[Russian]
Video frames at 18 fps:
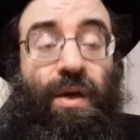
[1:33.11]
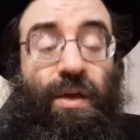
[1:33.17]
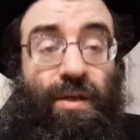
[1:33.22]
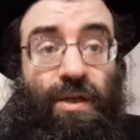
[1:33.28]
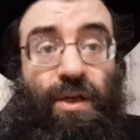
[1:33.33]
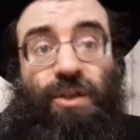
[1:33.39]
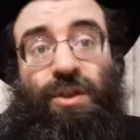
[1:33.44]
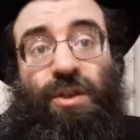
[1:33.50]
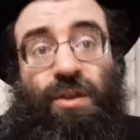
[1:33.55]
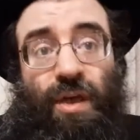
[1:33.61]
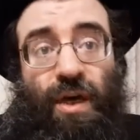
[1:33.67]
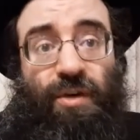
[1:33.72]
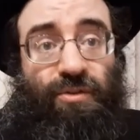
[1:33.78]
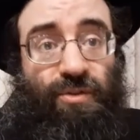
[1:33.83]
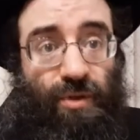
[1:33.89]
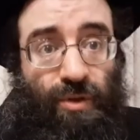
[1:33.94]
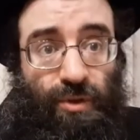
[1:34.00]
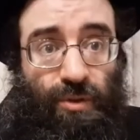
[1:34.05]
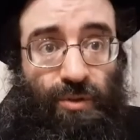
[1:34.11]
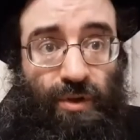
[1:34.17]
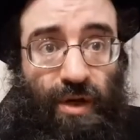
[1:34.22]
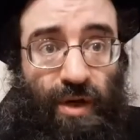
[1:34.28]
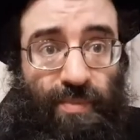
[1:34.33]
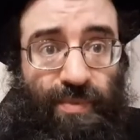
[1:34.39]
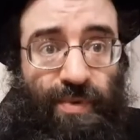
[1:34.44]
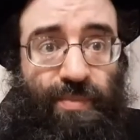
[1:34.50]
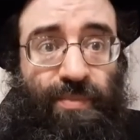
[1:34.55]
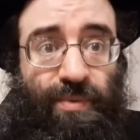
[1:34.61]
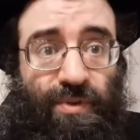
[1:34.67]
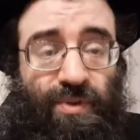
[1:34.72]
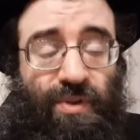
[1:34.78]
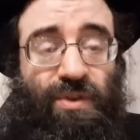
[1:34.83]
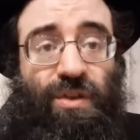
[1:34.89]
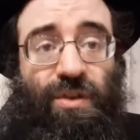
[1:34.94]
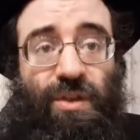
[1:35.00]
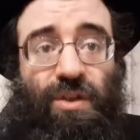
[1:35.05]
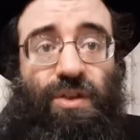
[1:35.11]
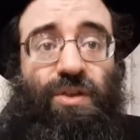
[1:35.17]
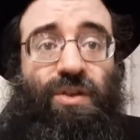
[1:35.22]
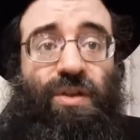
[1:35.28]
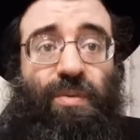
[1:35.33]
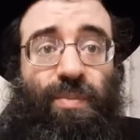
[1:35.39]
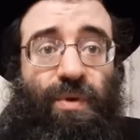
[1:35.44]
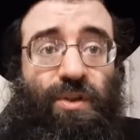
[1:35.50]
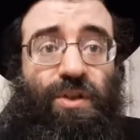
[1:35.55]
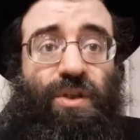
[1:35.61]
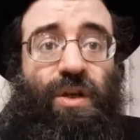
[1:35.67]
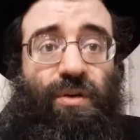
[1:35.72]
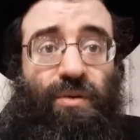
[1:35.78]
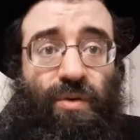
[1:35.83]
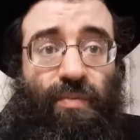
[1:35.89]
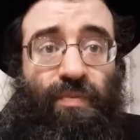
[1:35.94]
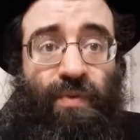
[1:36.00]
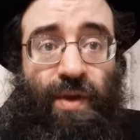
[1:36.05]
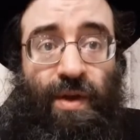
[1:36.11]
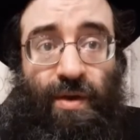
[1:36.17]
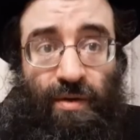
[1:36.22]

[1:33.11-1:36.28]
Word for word: не считаются решут арабим из-за технических причин, о том,